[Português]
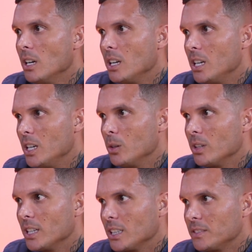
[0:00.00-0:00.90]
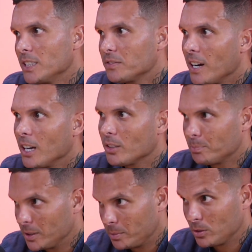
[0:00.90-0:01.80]
Eu, eh, às vezes, falo para
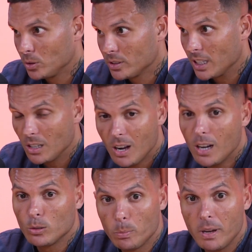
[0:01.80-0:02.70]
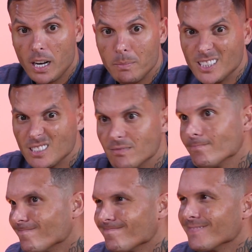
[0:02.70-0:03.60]
as pessoas que até, ah, eu superei, mas
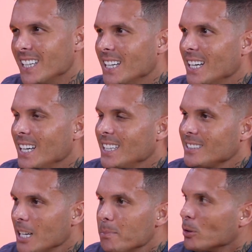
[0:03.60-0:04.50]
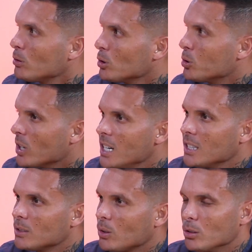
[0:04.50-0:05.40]
sempre quando eu estou
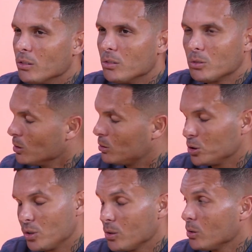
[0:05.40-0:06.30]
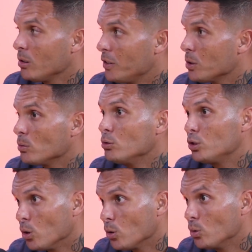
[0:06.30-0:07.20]
jogando, quando, quando eu tô jogando, quando eu vejo algum
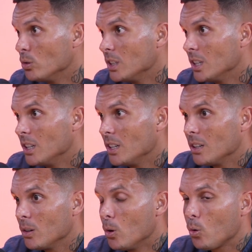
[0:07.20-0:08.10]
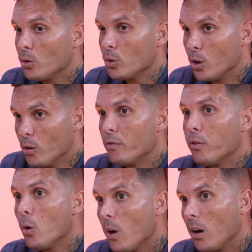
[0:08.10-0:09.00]
jogo, uhum. ou quando eu, eu,
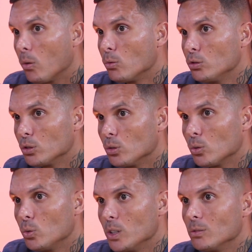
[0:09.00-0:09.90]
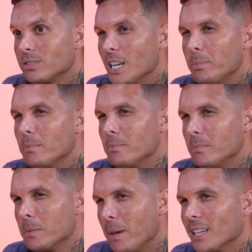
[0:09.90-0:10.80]
vou a algum jogo, eu sempre me
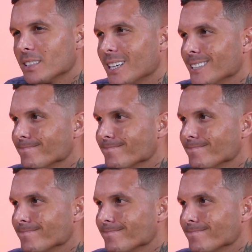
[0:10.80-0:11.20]
bate aquela,